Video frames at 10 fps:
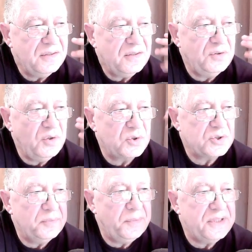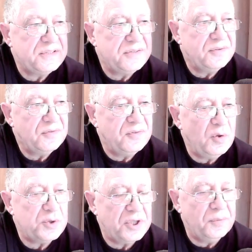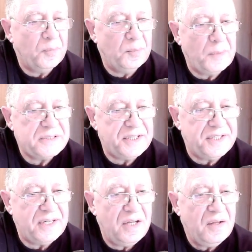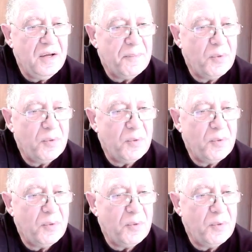должен быть выучен материал